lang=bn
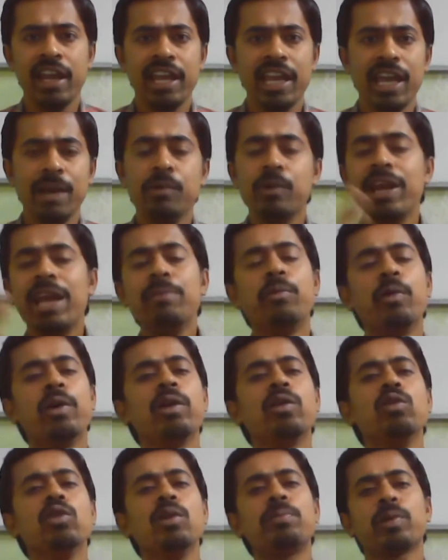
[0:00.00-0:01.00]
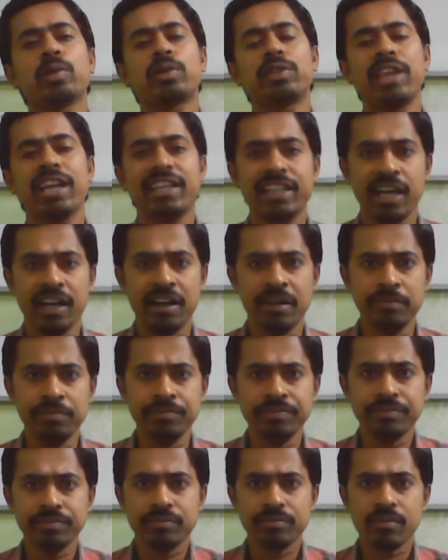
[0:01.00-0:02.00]
এবং এই বইগুলো প্রত্যেকটা
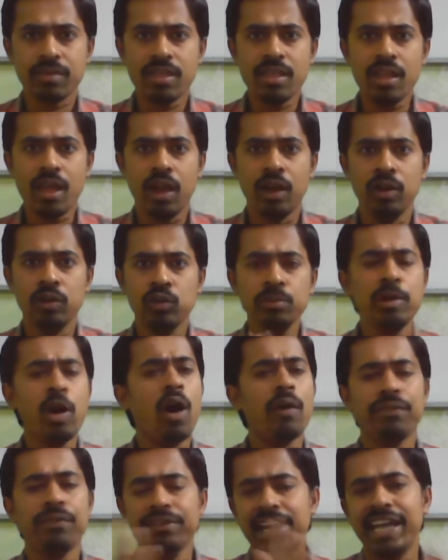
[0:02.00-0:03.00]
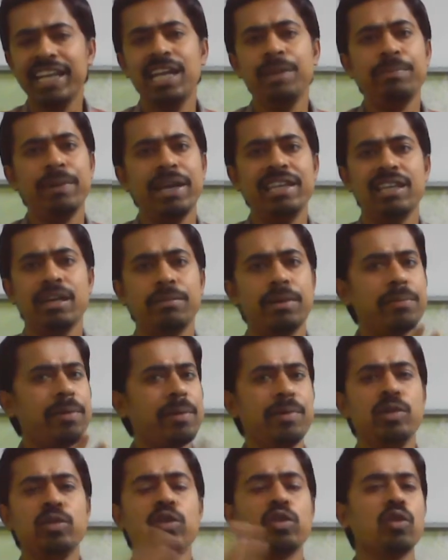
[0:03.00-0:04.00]
তুমি অফলাইনে পেয়ে যাবে
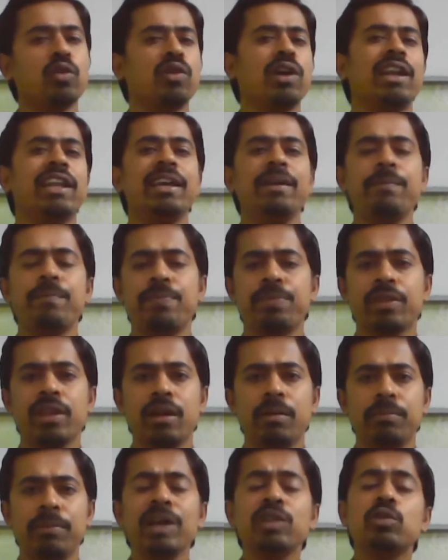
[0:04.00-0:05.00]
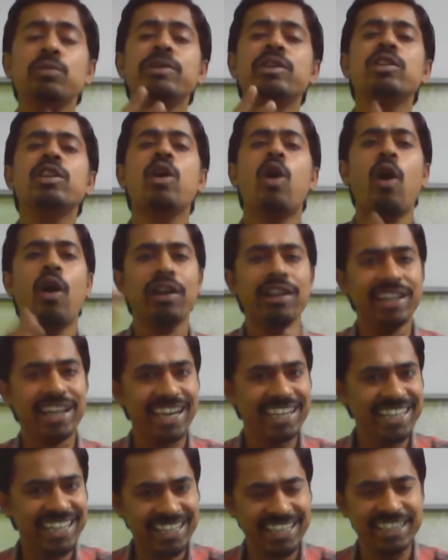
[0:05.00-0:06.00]
বিভিন্ন দোকানে বা তুমি যদি
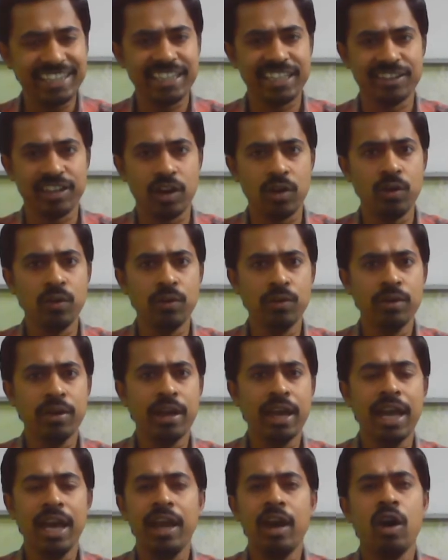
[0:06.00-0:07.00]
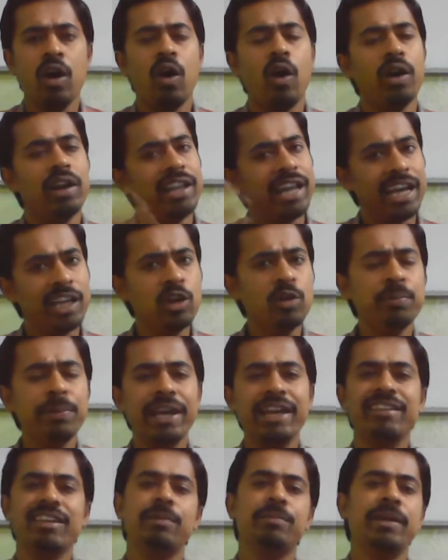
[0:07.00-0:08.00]
অনলাইনে কিনতে চাও অনলাইনেও
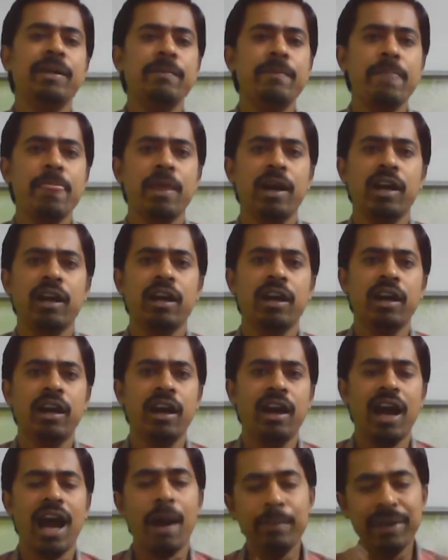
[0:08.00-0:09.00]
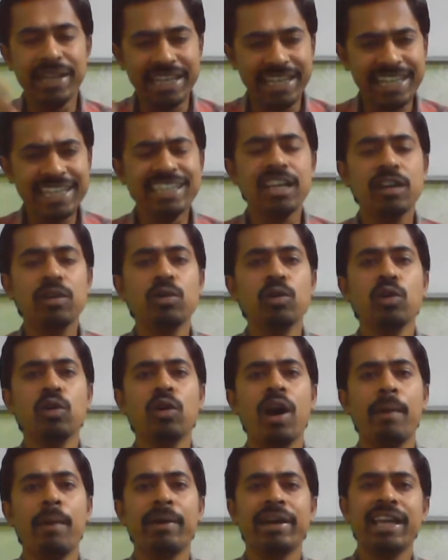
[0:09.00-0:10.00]
পেয়ে যাবে আমি লিঙ্কগুলো
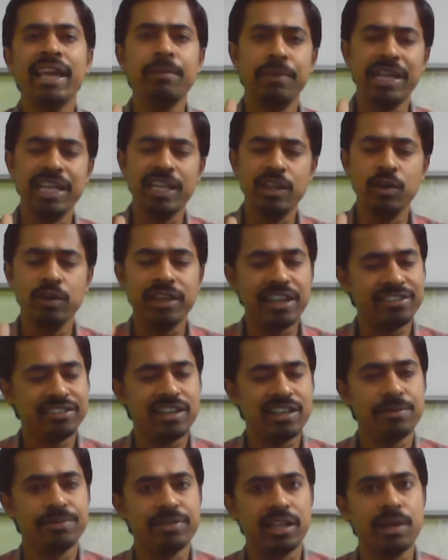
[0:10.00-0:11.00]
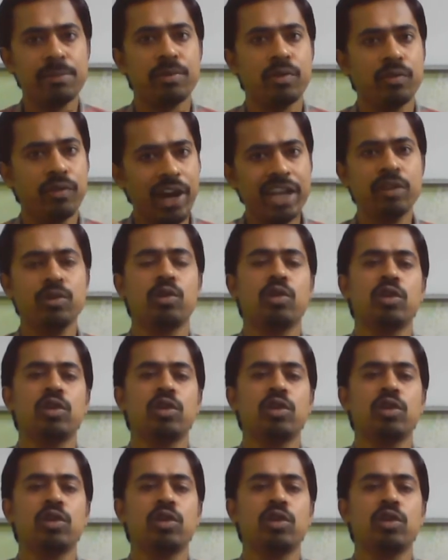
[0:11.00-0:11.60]
আমার এই ভিডিও ডেসক্রিপশনে প্রোভাইড করে